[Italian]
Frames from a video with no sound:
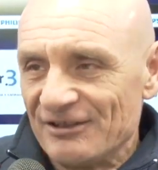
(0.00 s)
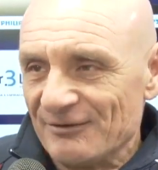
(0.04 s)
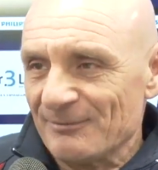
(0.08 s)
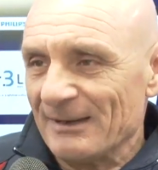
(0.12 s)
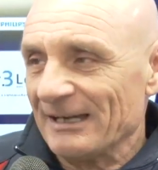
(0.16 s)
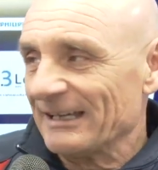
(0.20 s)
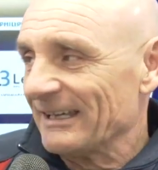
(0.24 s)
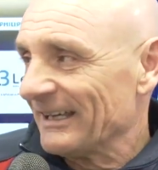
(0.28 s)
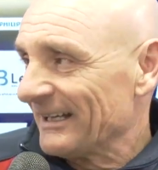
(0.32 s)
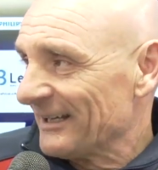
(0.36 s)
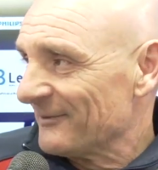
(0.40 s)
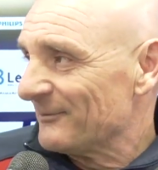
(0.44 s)
ci
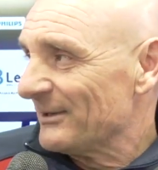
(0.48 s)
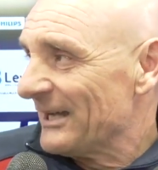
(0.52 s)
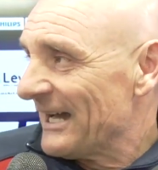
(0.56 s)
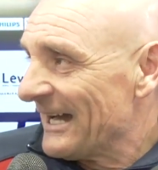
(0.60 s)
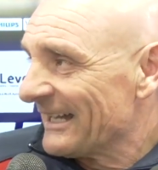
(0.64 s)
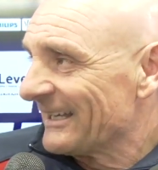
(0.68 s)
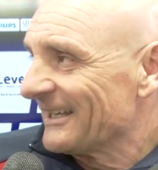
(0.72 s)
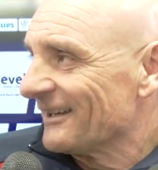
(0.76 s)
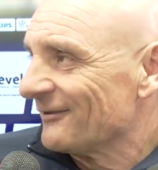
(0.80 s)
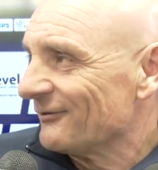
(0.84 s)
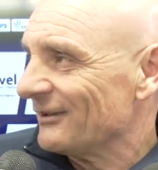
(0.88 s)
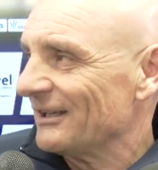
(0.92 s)
mancherebbe
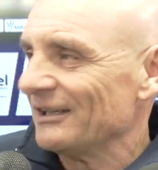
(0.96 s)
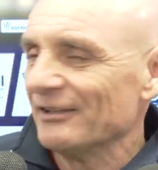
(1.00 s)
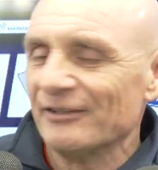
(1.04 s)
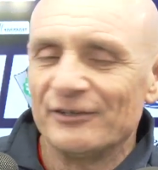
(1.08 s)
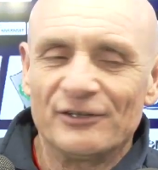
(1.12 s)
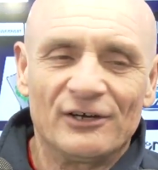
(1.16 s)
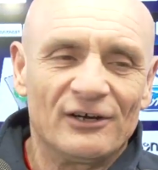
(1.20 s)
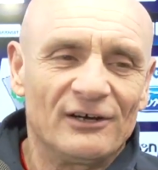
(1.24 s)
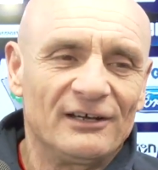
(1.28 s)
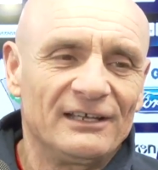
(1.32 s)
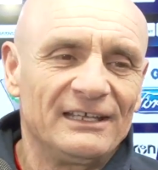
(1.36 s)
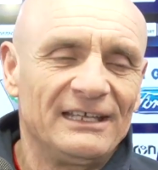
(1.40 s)
anche quello.
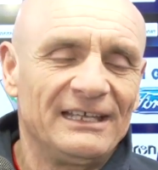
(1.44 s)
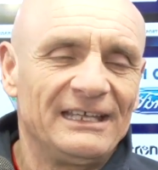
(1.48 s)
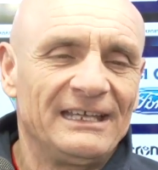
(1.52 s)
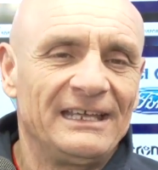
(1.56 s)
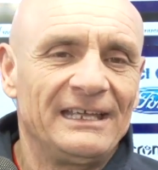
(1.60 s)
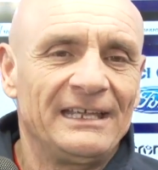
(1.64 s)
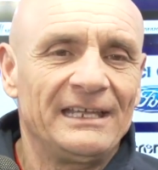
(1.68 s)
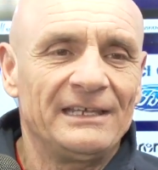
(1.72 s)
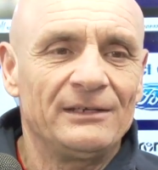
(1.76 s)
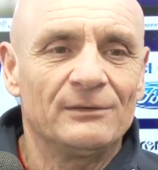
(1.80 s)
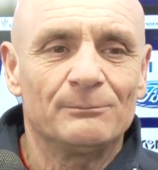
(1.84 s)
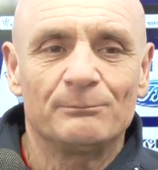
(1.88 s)
No?
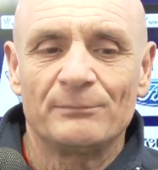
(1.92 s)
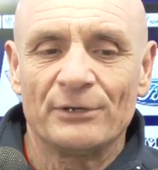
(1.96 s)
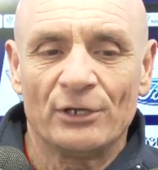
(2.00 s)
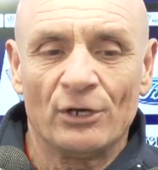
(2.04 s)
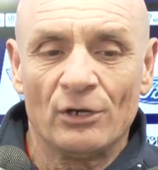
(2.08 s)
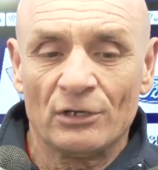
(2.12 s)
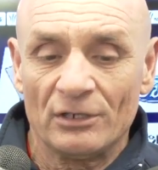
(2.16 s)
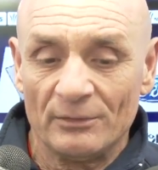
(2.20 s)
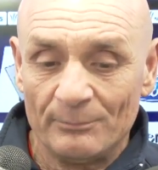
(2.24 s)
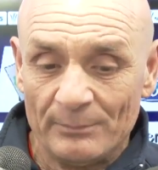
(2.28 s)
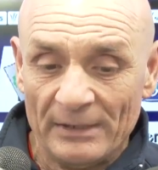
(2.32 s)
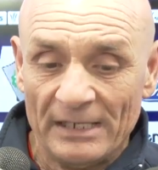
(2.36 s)
E,
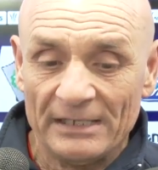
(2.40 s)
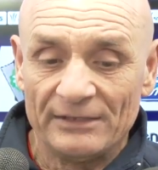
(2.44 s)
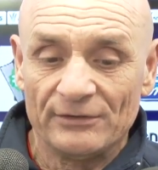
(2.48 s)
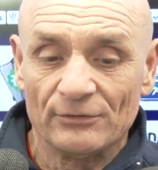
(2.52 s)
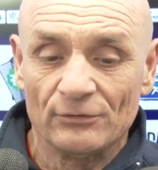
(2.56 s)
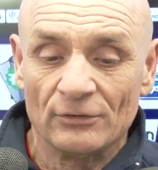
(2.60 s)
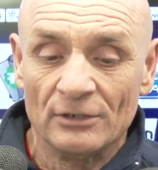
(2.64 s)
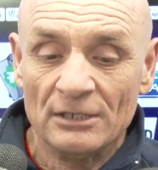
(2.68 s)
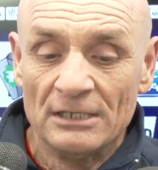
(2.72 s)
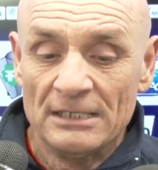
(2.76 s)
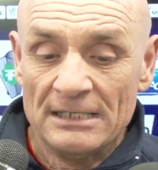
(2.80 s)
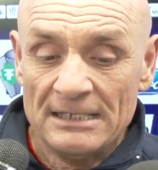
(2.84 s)
però
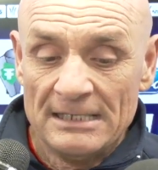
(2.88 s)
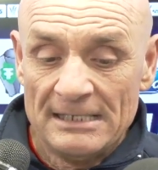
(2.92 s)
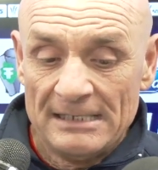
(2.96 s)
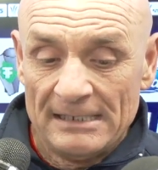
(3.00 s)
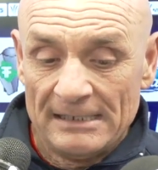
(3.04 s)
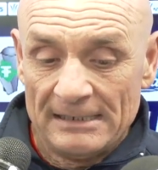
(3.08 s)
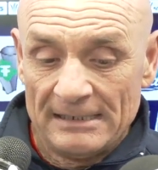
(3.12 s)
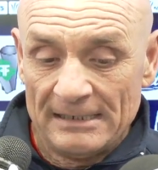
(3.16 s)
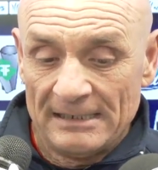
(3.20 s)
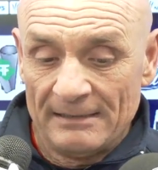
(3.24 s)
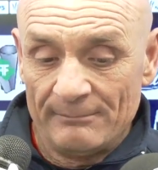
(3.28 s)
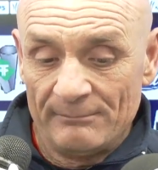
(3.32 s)
ripeto,
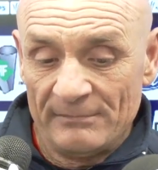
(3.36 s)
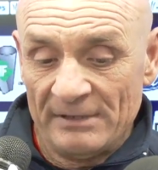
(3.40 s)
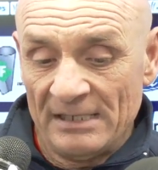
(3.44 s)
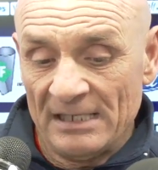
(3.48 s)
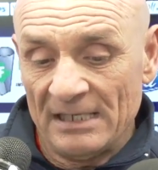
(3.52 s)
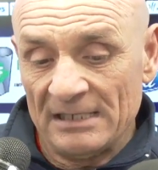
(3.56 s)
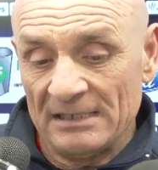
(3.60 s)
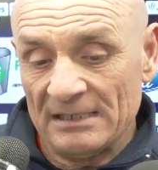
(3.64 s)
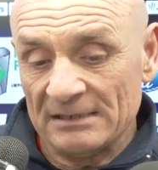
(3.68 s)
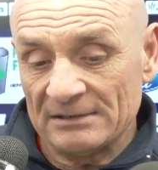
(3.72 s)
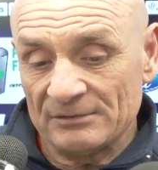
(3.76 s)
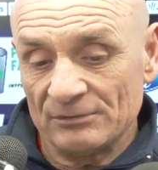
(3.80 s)
la
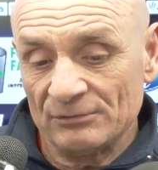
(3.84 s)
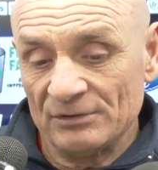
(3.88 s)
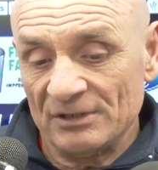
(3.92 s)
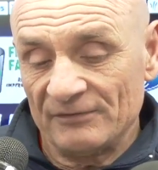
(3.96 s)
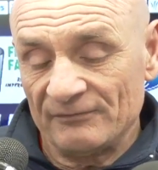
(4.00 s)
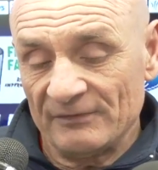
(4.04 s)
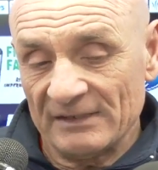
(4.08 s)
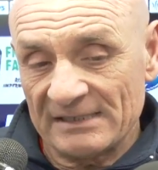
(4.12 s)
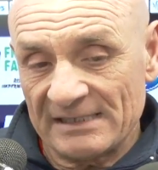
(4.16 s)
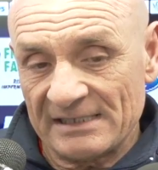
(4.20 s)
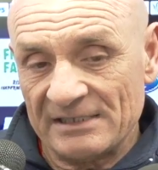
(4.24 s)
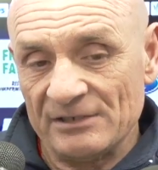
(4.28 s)
mia
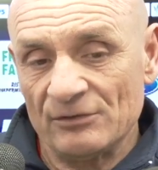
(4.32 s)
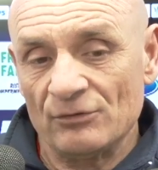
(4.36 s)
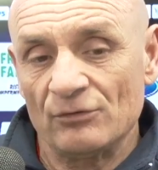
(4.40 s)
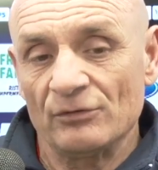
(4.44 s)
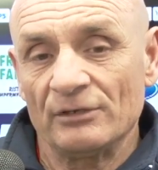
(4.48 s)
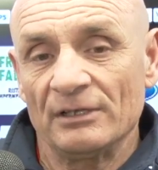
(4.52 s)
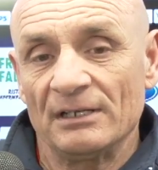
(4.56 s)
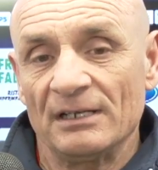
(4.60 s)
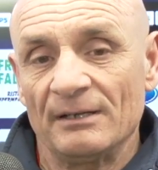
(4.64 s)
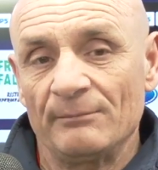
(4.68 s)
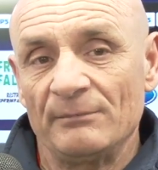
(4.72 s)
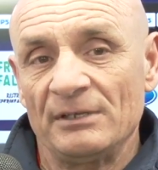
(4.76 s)

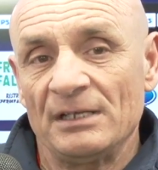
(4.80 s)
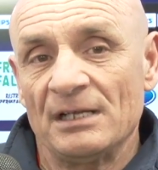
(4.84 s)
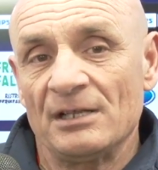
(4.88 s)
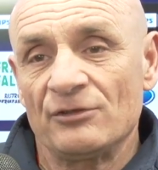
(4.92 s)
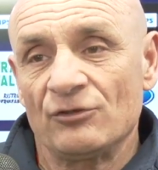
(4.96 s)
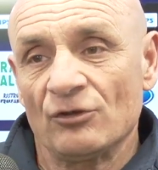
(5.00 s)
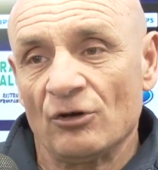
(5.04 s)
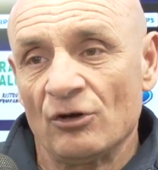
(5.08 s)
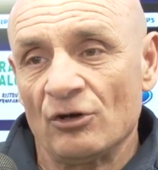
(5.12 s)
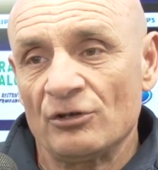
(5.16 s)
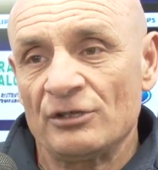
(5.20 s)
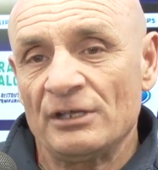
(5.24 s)
soddisfazione, la mia
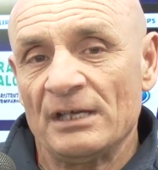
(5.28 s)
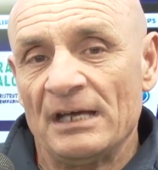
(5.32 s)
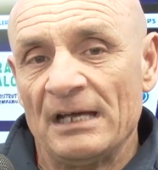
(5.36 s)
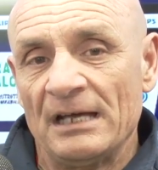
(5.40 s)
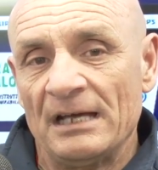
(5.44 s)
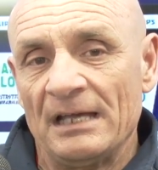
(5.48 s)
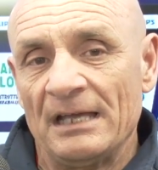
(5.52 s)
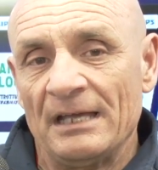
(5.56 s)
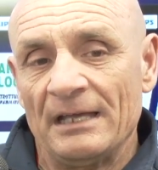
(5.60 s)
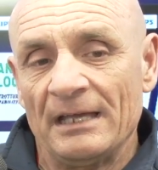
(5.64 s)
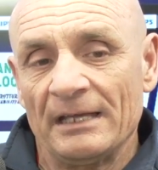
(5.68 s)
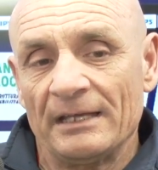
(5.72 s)

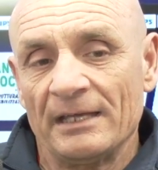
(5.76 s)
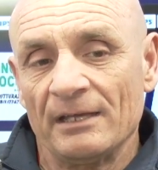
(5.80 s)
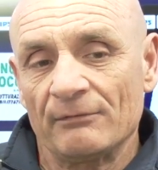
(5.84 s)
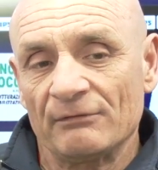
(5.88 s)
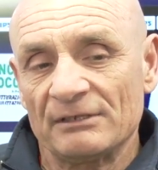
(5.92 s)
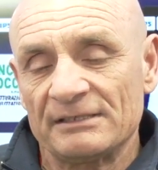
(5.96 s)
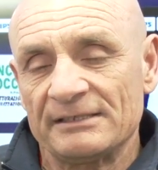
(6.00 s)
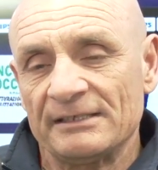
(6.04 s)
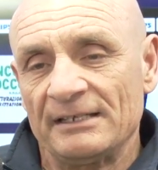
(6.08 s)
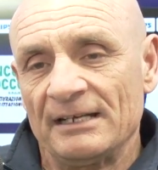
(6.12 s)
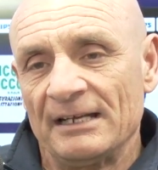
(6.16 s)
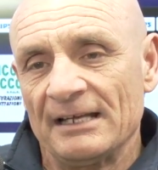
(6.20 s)
gioia è che
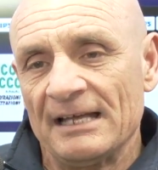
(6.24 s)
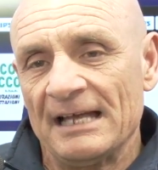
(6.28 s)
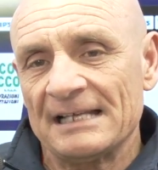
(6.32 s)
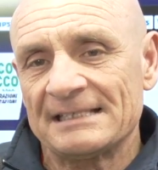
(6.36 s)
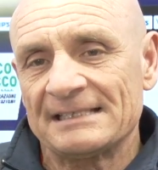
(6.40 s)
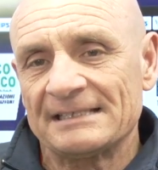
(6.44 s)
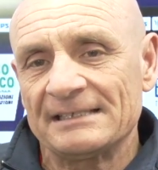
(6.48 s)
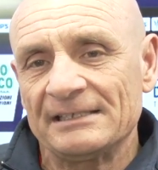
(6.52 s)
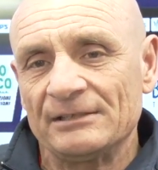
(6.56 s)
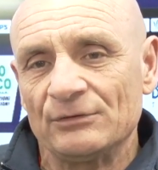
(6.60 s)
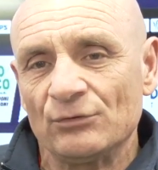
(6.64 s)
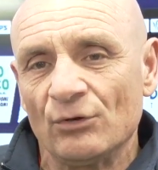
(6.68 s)
questi
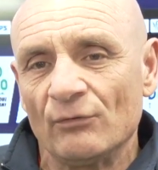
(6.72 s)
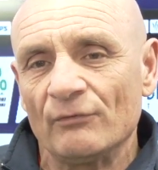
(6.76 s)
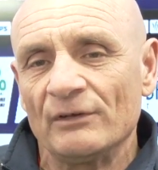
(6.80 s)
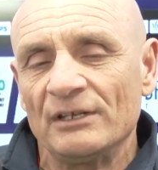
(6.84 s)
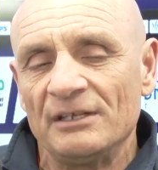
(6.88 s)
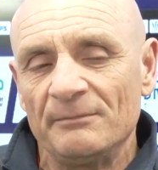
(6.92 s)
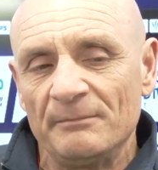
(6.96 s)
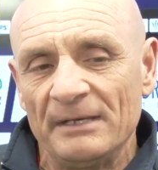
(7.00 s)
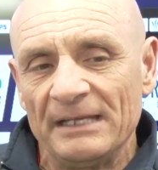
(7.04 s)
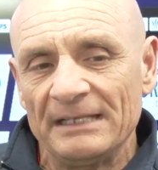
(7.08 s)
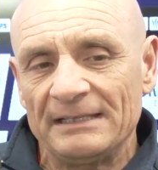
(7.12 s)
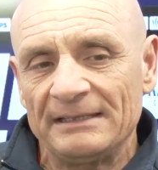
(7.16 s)
ragazzi dove
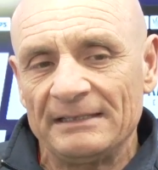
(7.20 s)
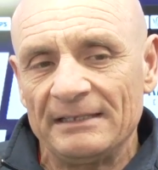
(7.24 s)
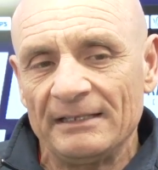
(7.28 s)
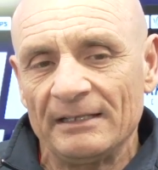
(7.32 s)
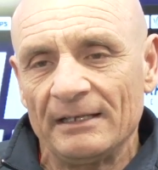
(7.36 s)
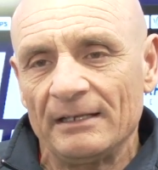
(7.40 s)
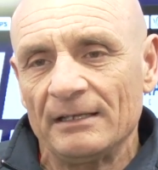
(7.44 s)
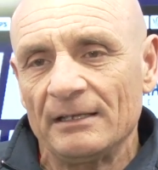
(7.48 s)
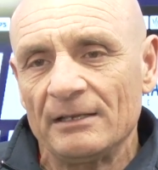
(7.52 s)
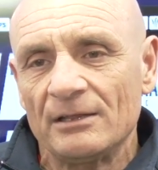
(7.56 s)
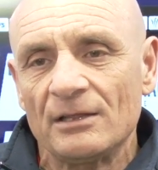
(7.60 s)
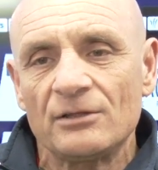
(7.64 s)
li
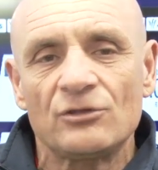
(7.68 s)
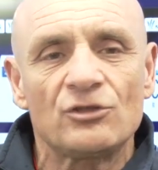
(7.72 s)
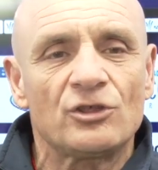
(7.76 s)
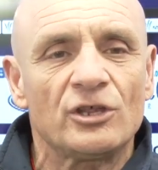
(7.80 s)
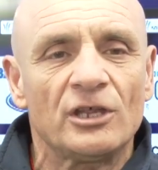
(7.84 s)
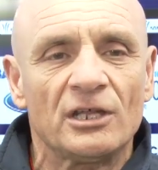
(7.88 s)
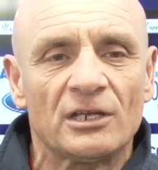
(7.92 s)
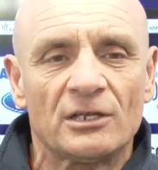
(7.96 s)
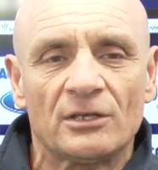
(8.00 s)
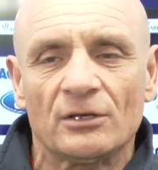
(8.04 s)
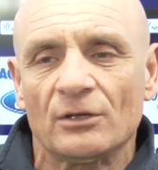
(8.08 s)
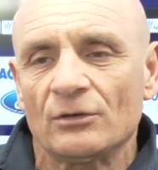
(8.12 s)
metti
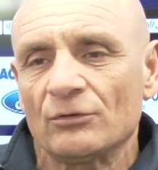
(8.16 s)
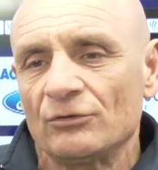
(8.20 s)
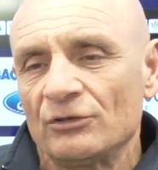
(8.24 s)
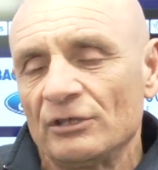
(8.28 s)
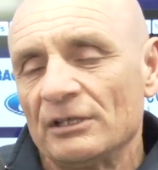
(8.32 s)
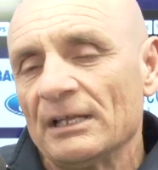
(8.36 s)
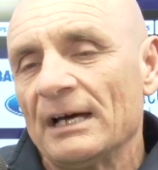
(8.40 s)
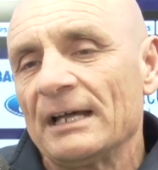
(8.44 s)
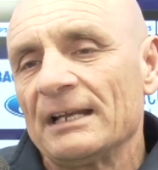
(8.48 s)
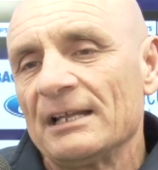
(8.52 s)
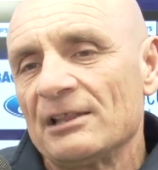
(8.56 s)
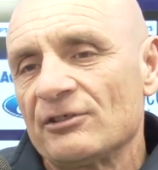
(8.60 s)
cercano
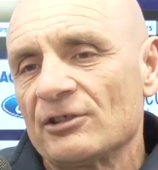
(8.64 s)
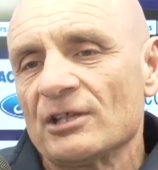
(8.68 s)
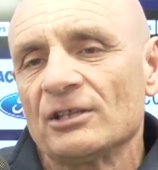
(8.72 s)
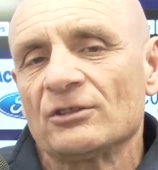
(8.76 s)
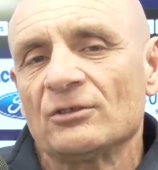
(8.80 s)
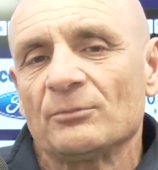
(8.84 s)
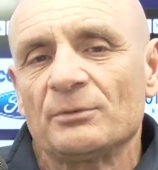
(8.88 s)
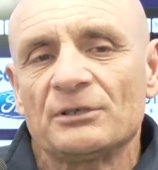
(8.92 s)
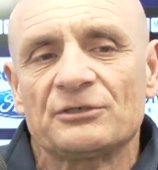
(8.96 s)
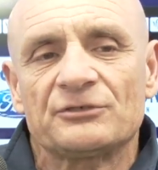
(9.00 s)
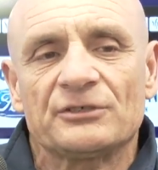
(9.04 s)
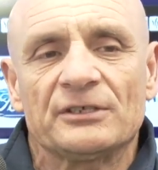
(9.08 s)
di dare il
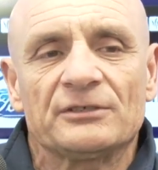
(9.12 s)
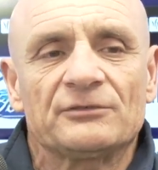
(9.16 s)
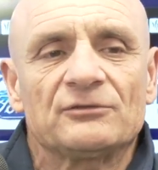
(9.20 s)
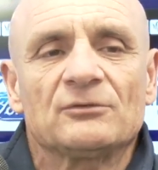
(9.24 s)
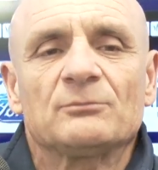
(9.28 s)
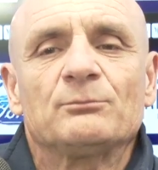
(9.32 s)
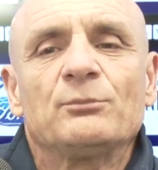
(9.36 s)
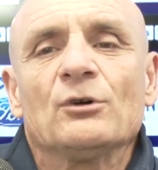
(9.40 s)
100%.